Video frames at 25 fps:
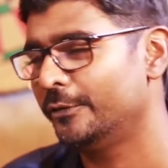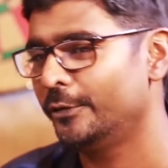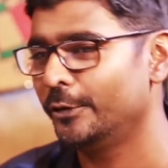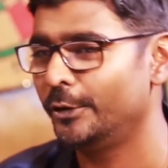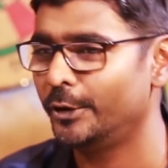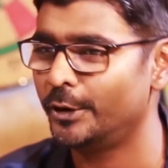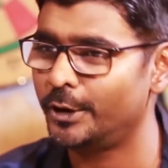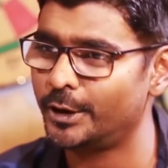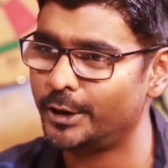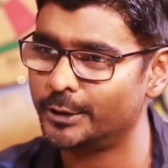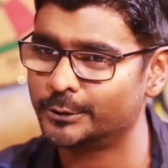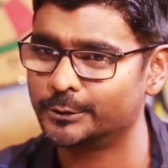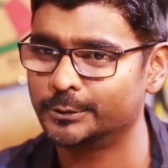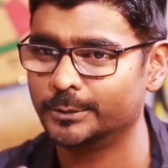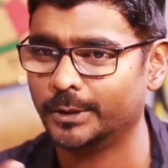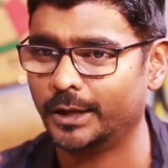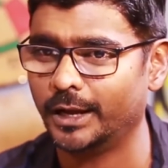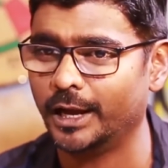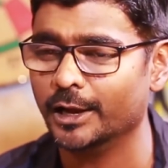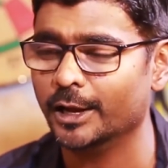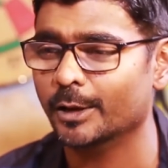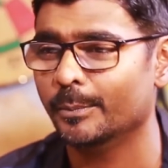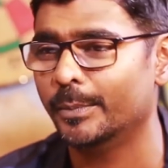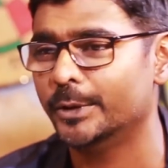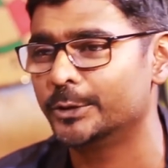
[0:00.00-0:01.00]
போய்
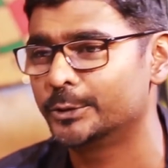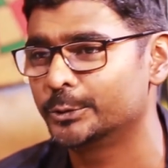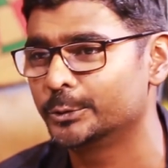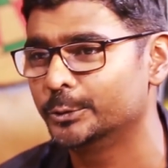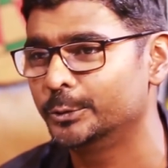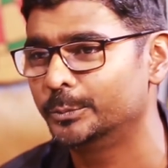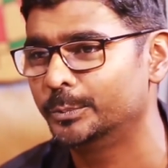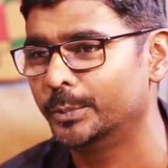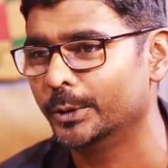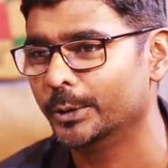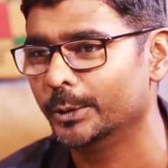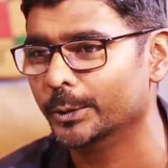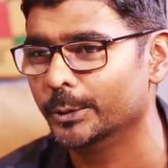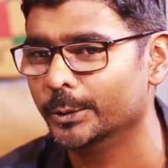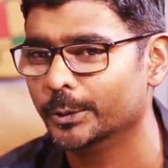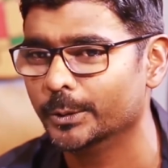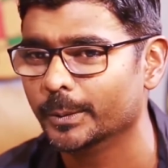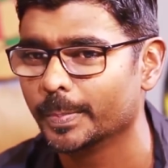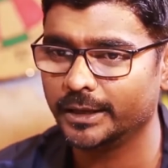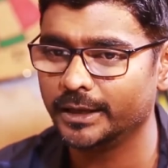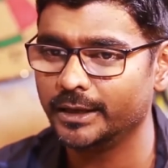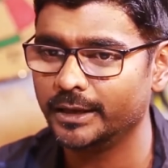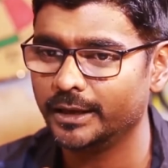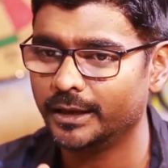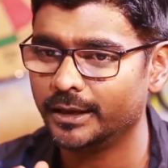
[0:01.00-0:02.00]
ஃபுல்லாக அங்கே போய் ஷூட்
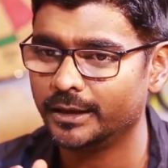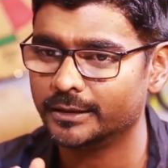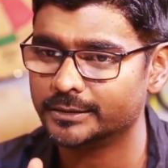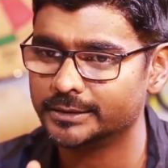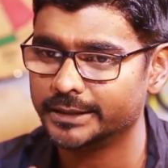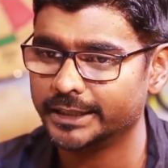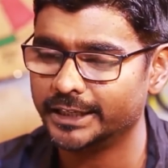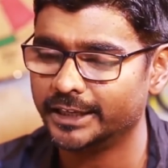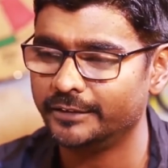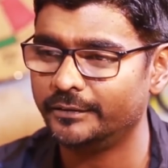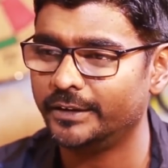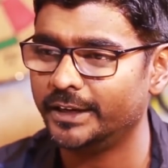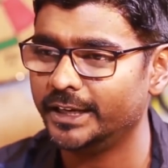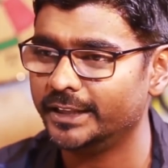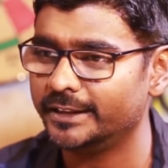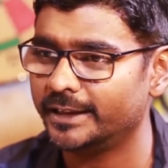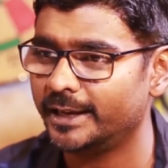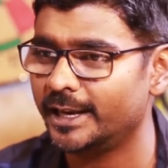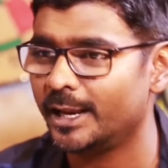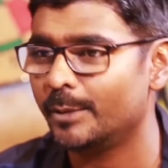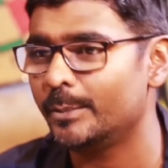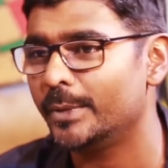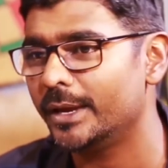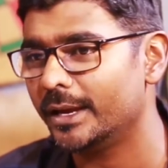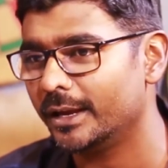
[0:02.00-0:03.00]
பண்ணோம் இங்கே செய்ய
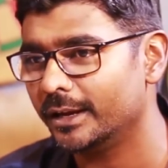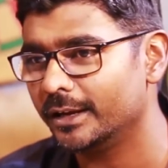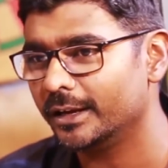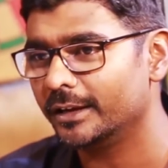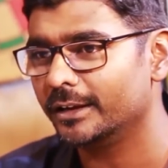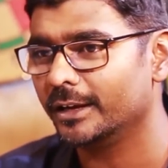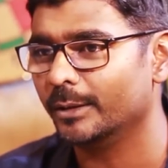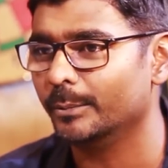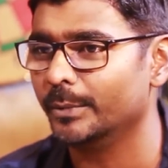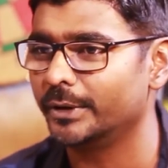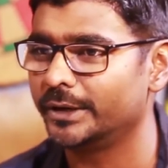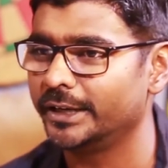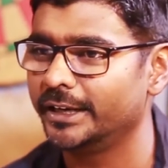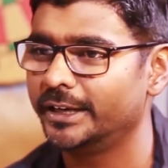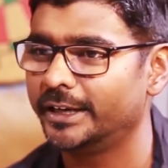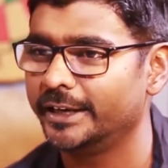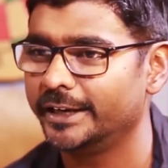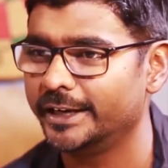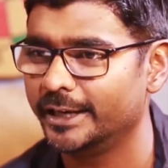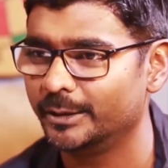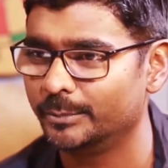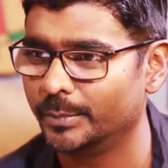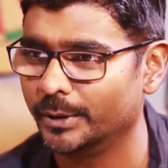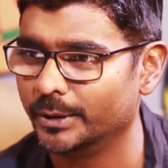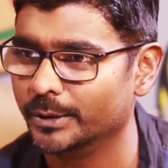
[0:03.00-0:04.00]
வேண்டியது எல்லாமே அங்கே நம்ம
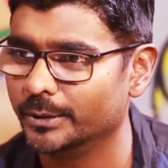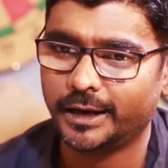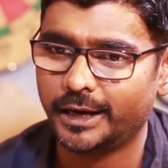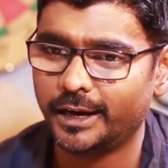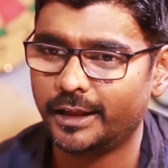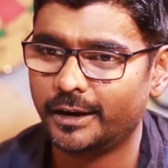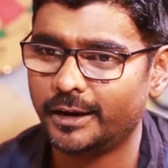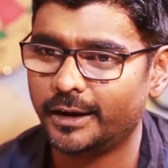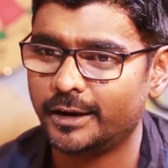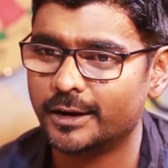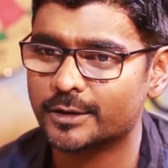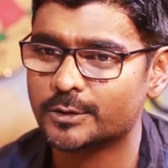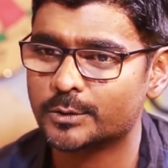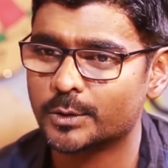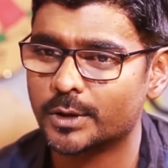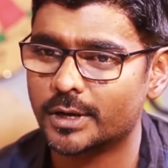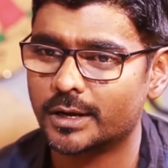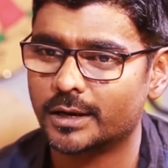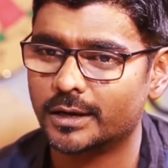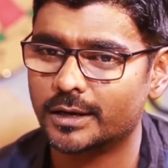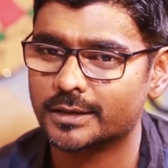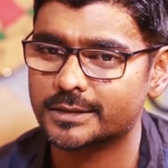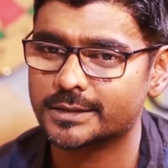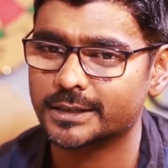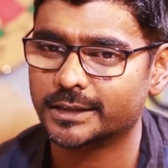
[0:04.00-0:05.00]
ரீக்ரியேட் பண்ணோம் எல்லாரும் என்ன
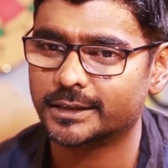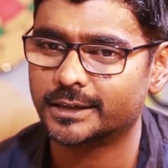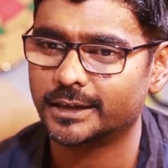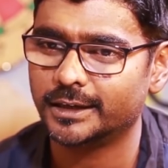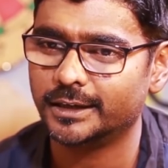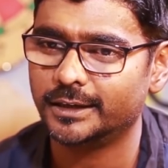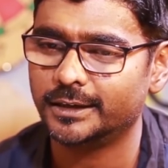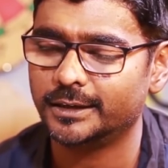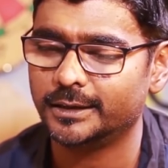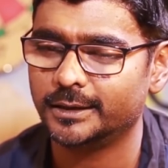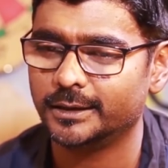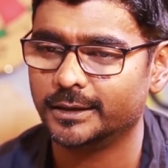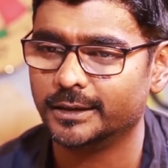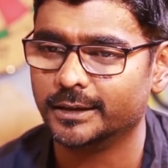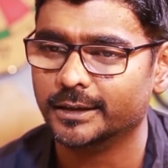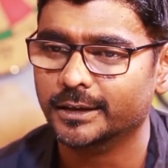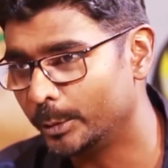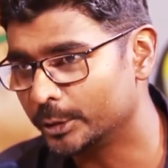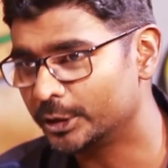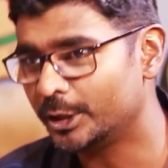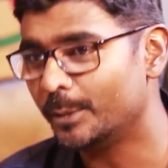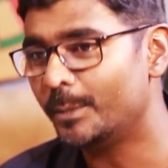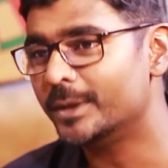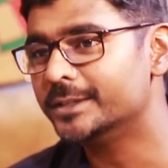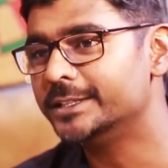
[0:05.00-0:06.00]
சொன்னாங்களாம் செட்டில்
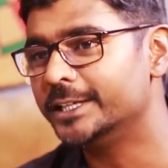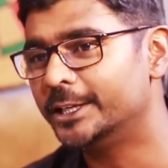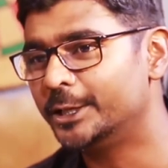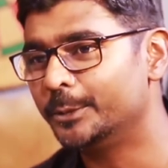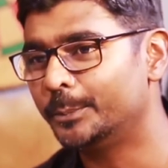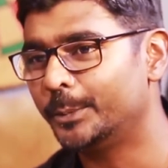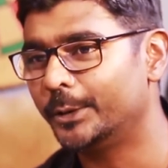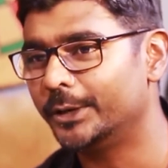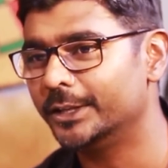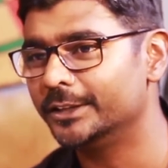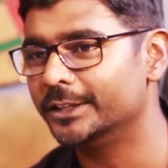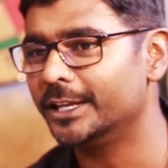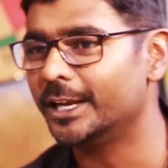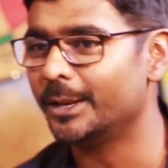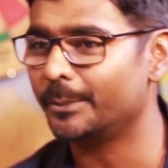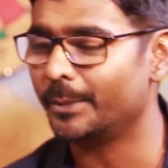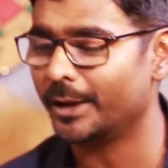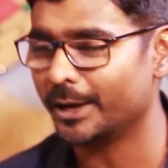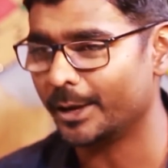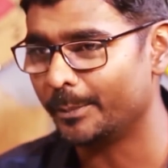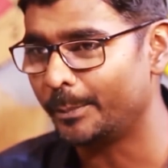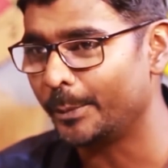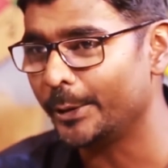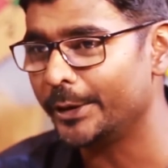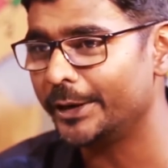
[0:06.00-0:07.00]
மொத்தமாக செட்டு போட்டு தான்
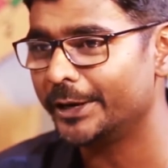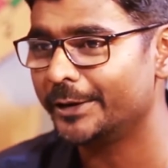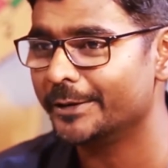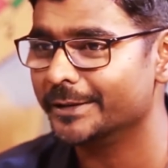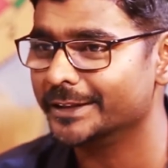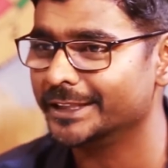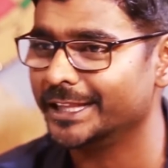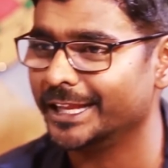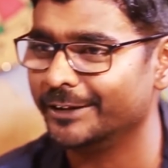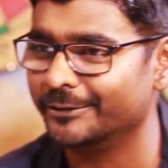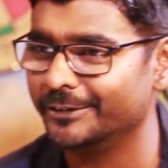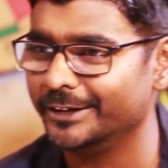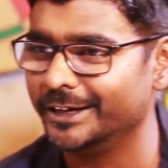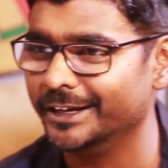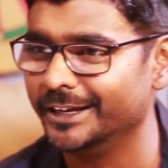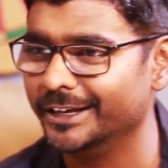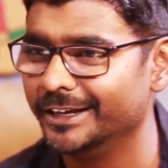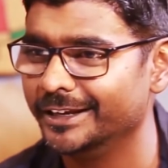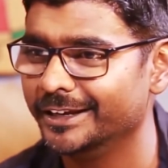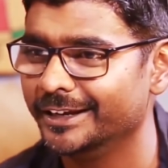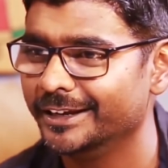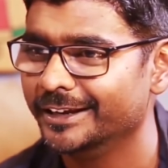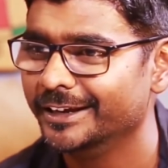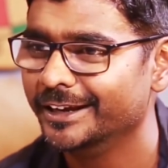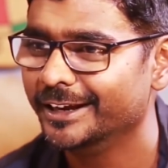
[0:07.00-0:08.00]
நம்ம அங்கே போயிருக்கவே
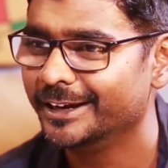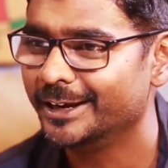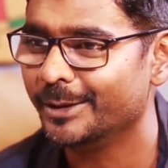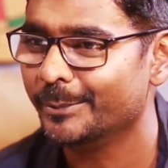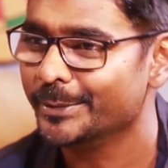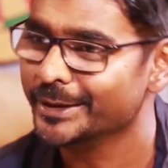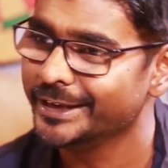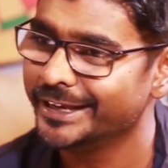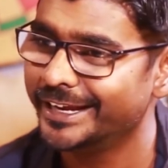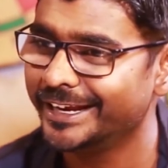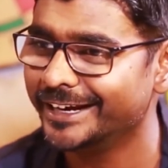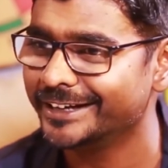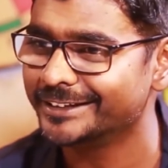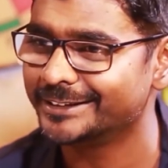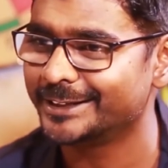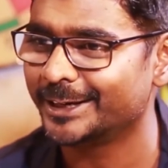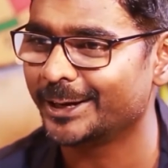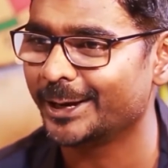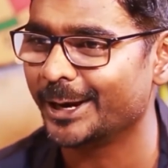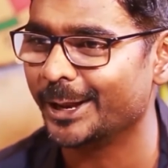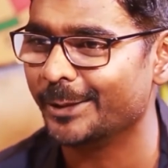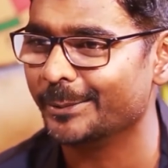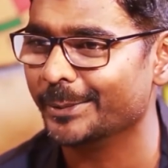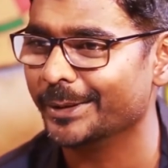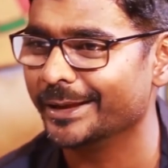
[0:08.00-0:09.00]
தேவையில்லையே நம்ம இங்கே
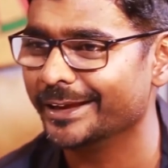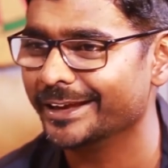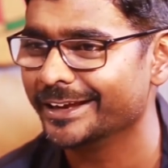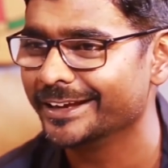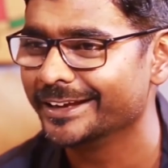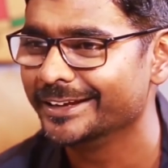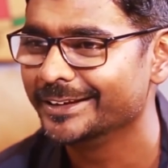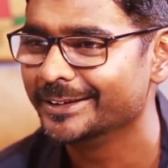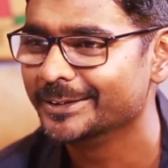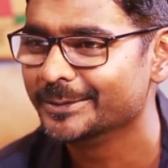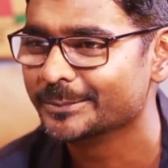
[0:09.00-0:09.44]
எடுத்துருக்கலாமே